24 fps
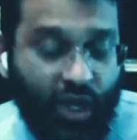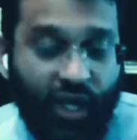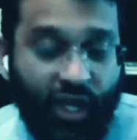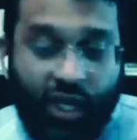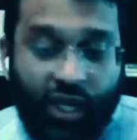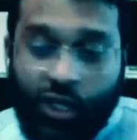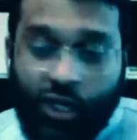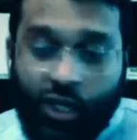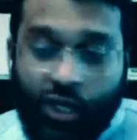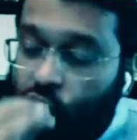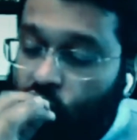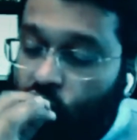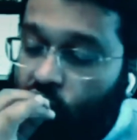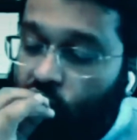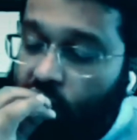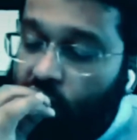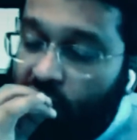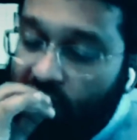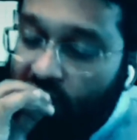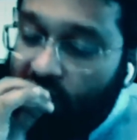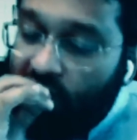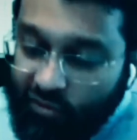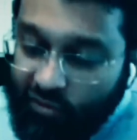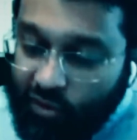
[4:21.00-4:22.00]
Das
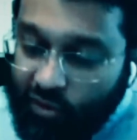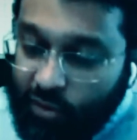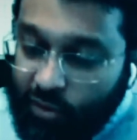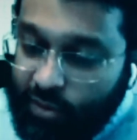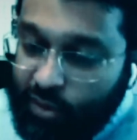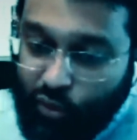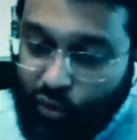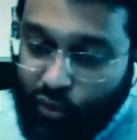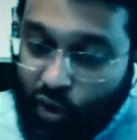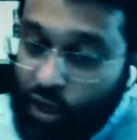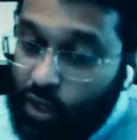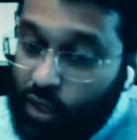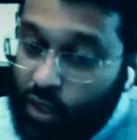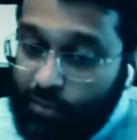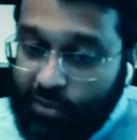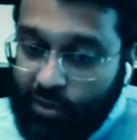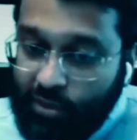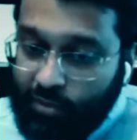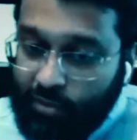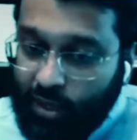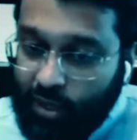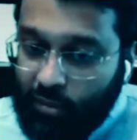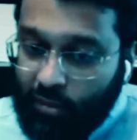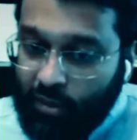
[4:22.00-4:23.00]
sollte niemals
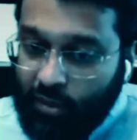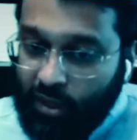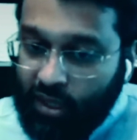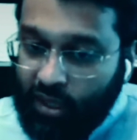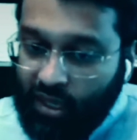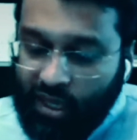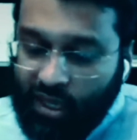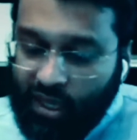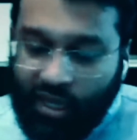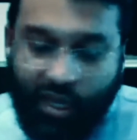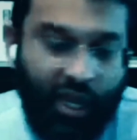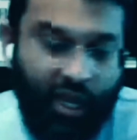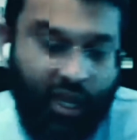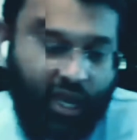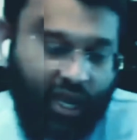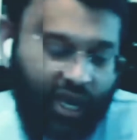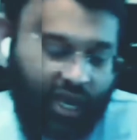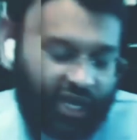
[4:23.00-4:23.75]
öffentlich angesprochen